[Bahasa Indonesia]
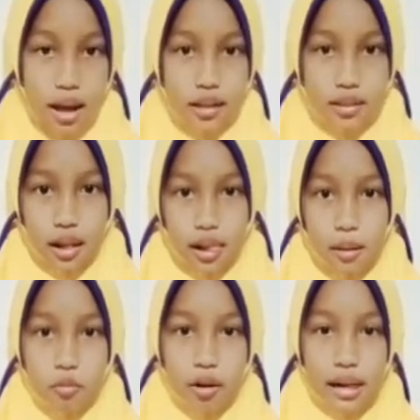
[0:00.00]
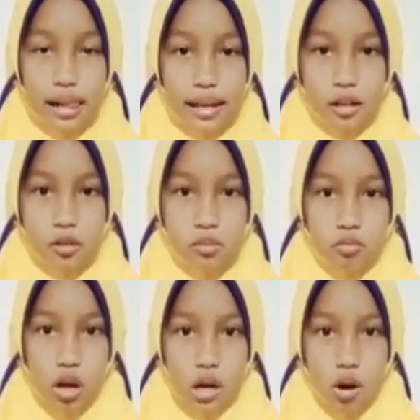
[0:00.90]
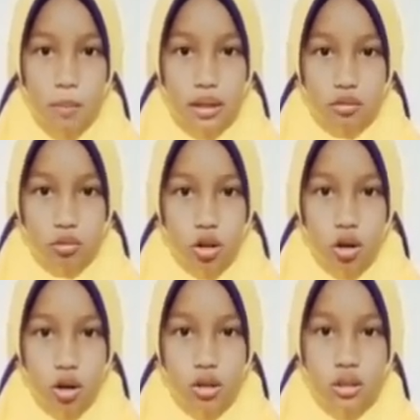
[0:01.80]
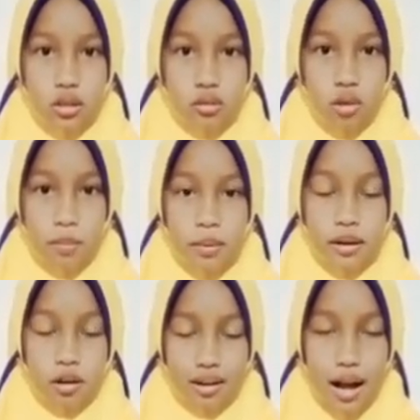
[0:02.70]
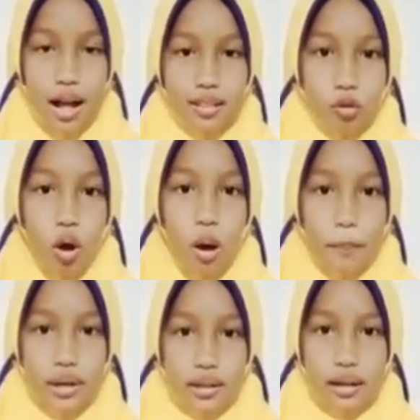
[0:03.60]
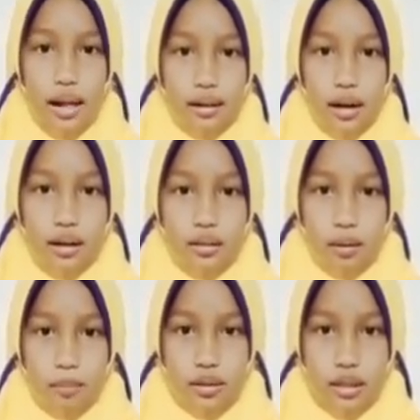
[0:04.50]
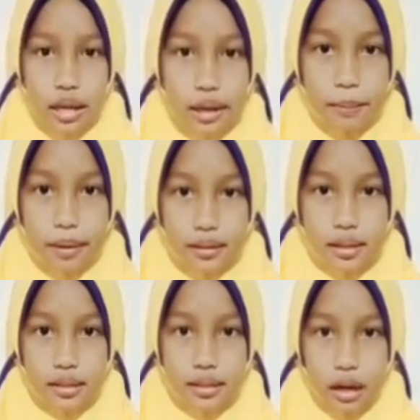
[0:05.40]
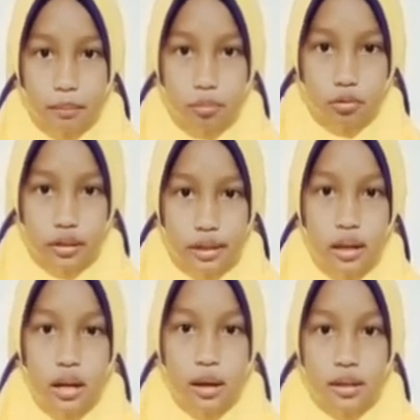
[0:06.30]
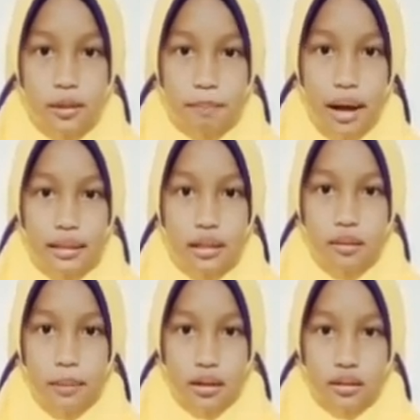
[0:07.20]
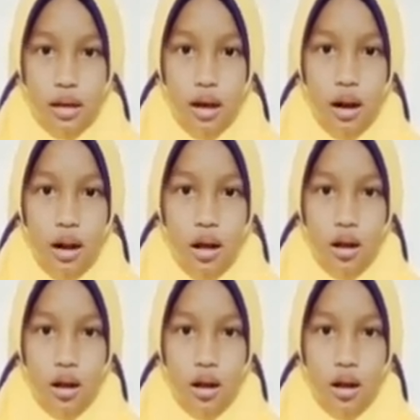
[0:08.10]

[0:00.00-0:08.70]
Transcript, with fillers: Assalamualaikum warahmatullahi wabarakatuh Perkenalkan nama saya Marsa Dan Putri Dipanggil Marsa